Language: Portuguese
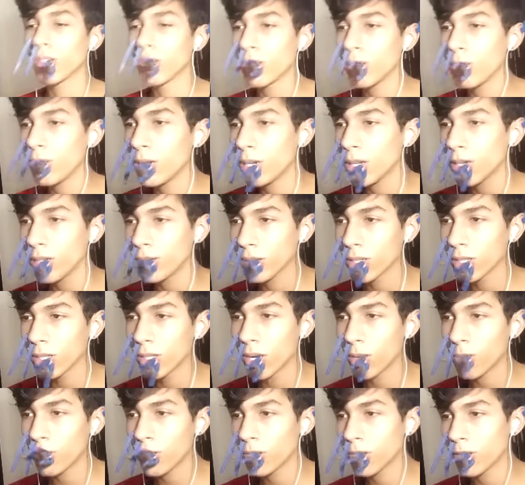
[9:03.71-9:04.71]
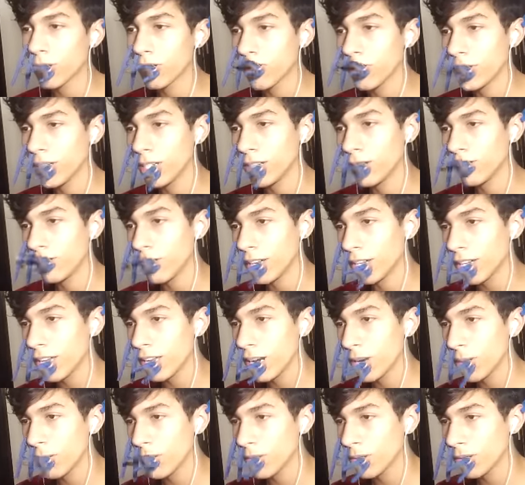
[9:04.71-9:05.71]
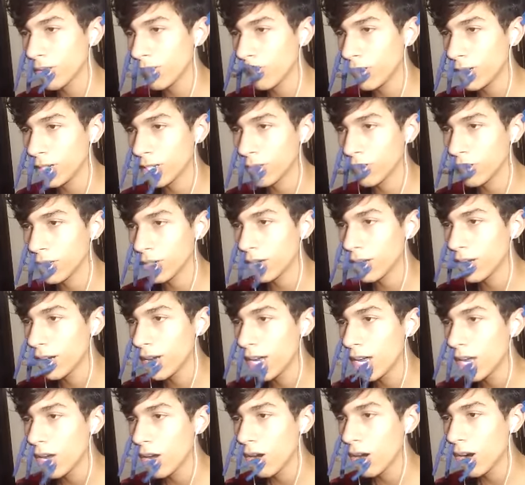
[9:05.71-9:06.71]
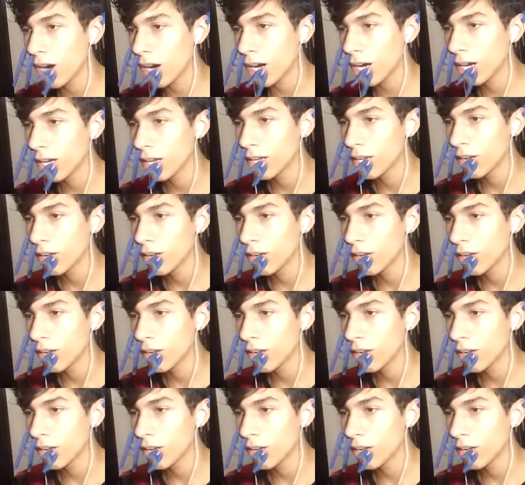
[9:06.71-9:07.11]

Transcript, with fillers: não tenho a menor noção do que é armadura verde, velho. O que, é armadura verde, amiga? Ó,